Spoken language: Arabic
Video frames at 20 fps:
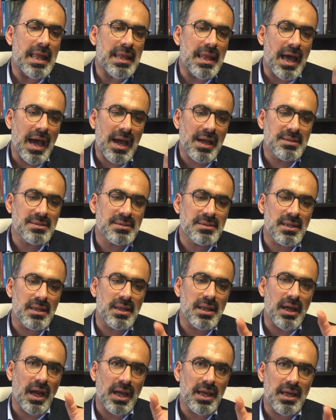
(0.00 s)

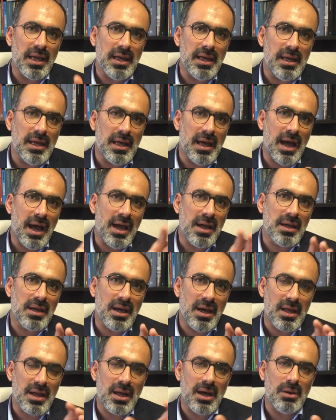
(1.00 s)
الأخذ آه،
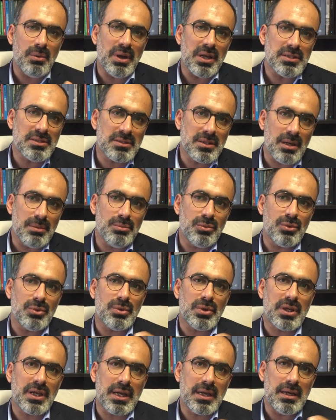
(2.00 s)
أنقرة
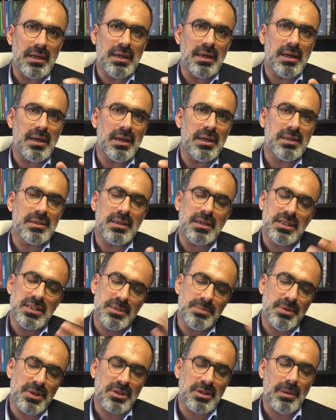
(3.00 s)
وإسطنبول آه،
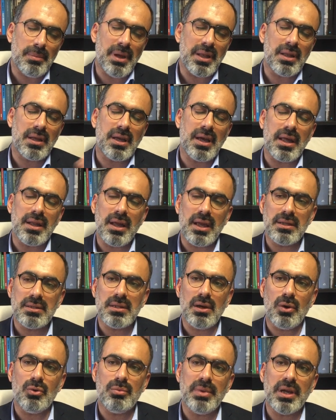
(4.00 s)
إزبير طبعا كان
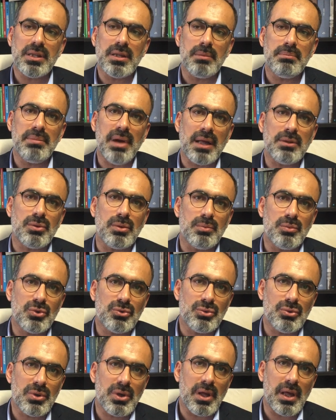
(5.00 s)
عندهم أيضا بعض
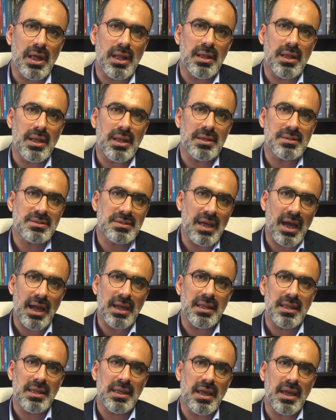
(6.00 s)
المدن
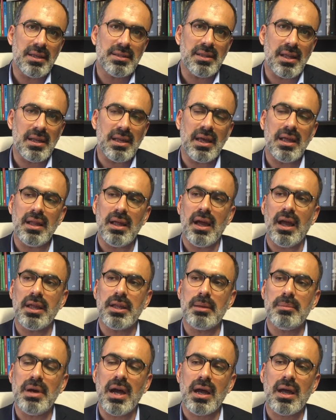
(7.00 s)
الساحلية أيضا آه،
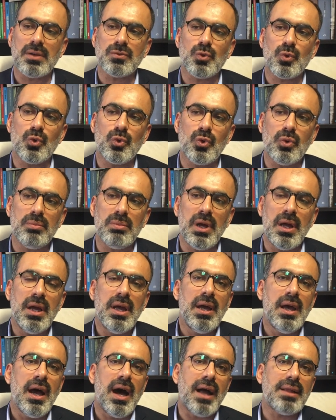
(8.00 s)
حينما أخذوهم
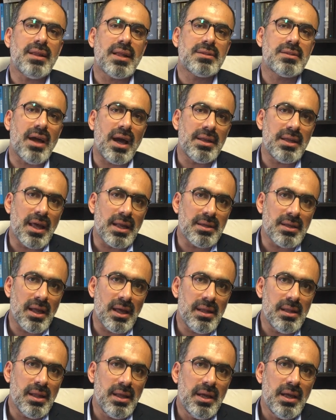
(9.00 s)
هذا تعني
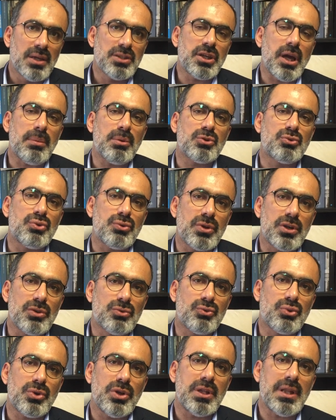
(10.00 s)
أن الشعب التركي
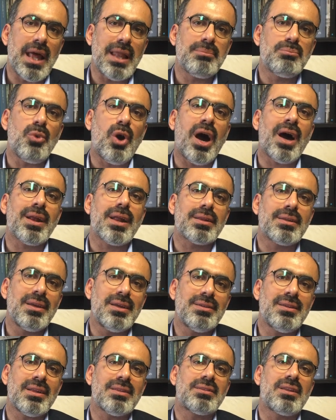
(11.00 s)
تريد المعارضة
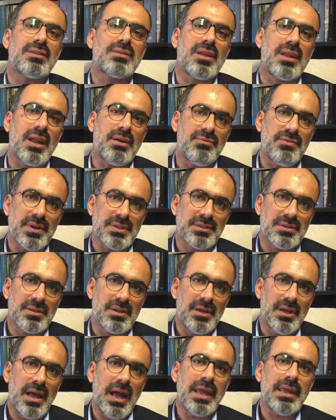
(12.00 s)
أيضا تتنفس
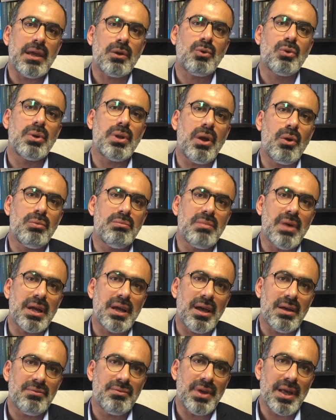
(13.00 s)
أن يكون لهم
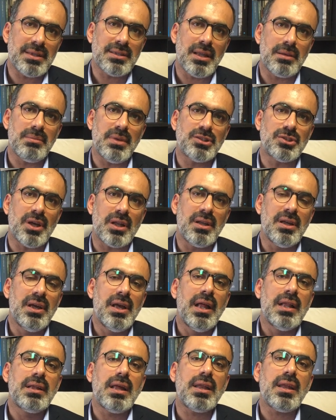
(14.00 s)
مكان في هذا المجال
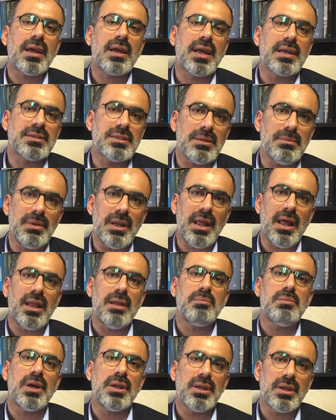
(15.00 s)
لأن كثير من
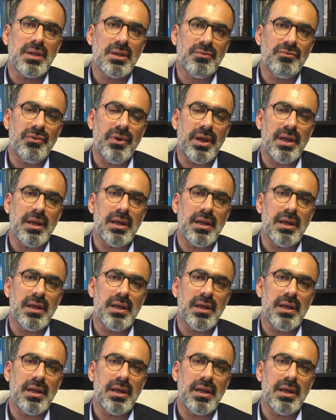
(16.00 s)
الألمانيين